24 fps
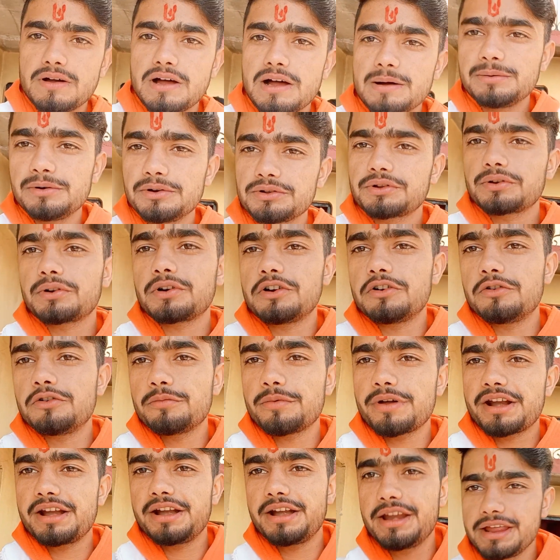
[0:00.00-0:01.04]
अब हो चुका हूँ
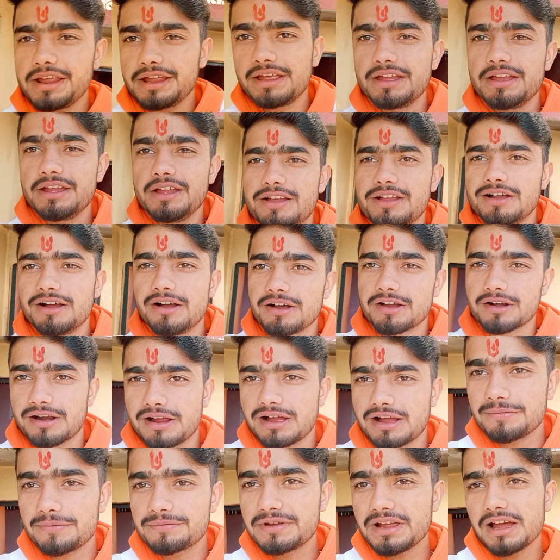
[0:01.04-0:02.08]
मैं रेडी और
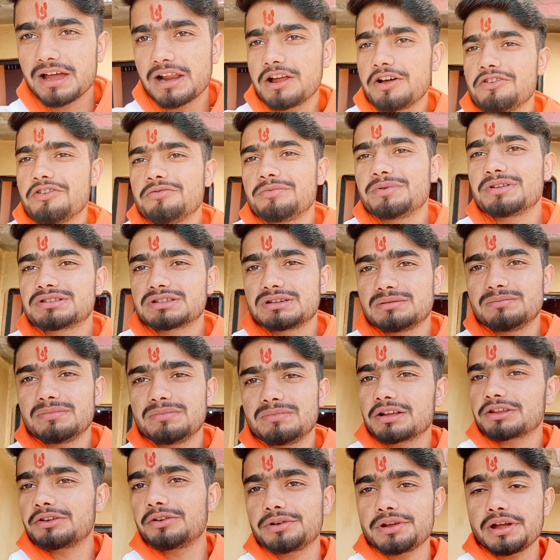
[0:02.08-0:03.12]
अब जा रहा हूँ मैं
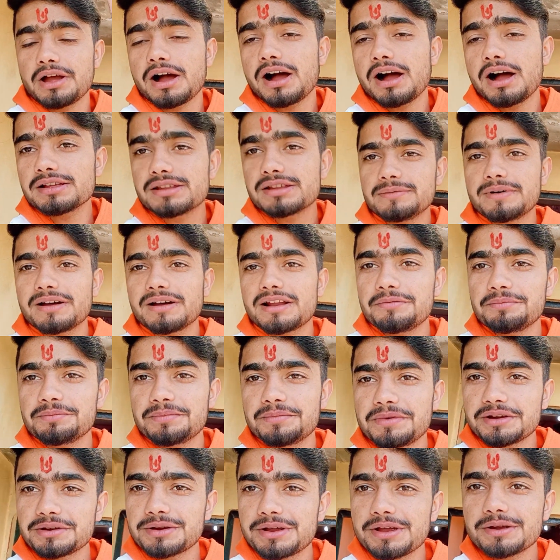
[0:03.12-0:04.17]
चंबा क्योंकि आज हमारा
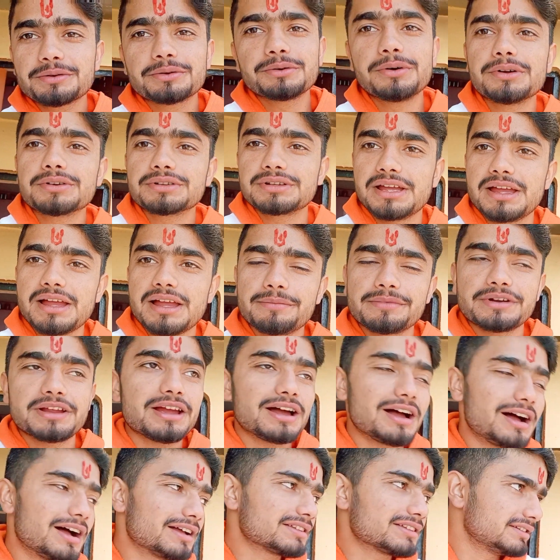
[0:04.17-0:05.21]
मेन एक कोर्स है हमने
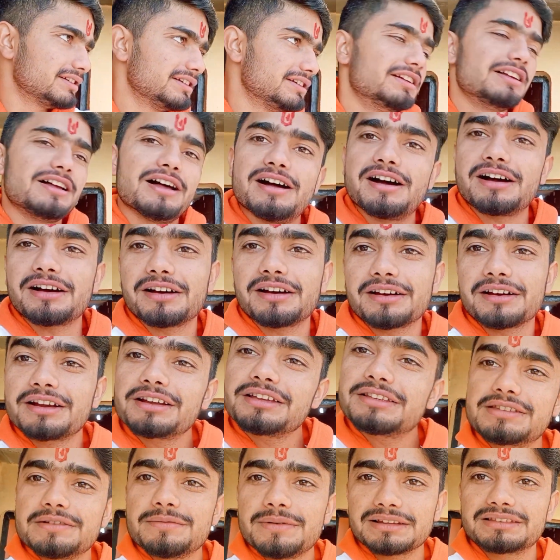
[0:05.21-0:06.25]
आज अंग्रेज़
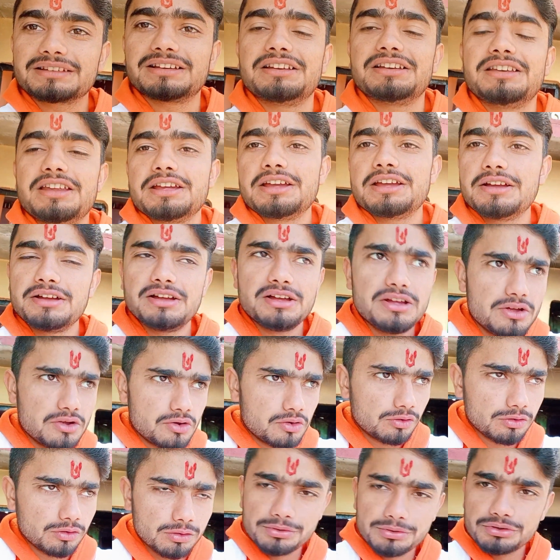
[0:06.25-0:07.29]
से बात करनी है
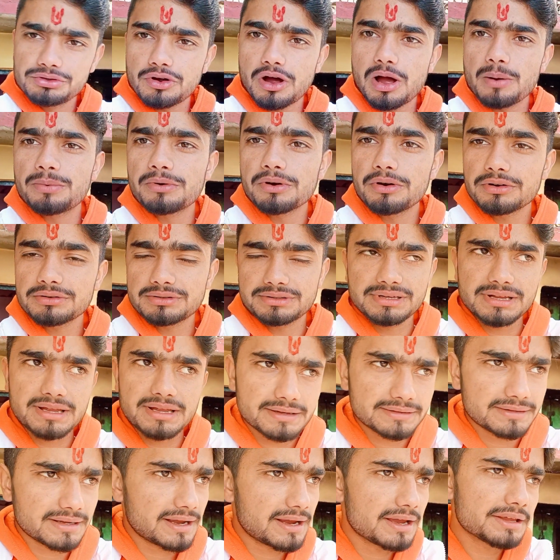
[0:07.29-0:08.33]
वो भी जो अब्रोड से
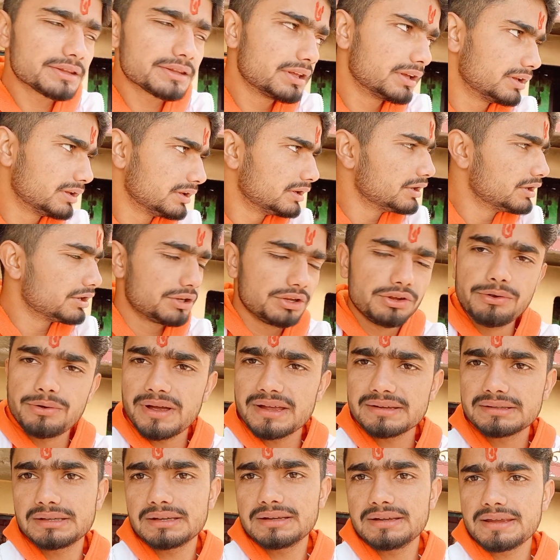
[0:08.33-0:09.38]
हैं शायद यू
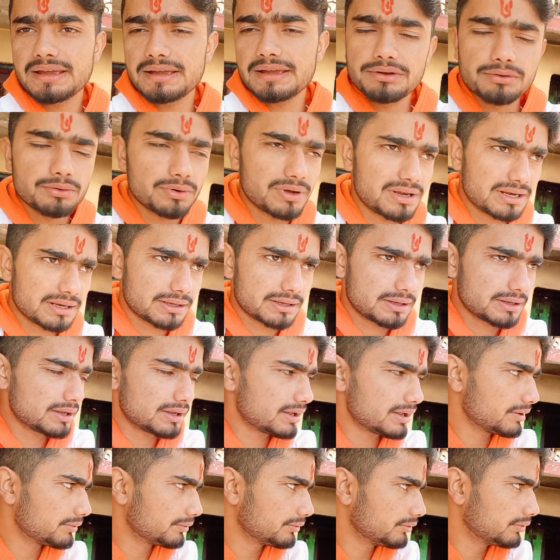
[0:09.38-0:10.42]
या यू क्या
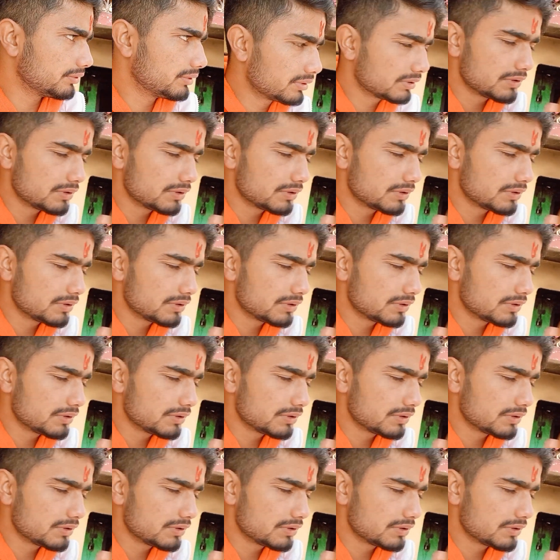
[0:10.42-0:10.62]
है वो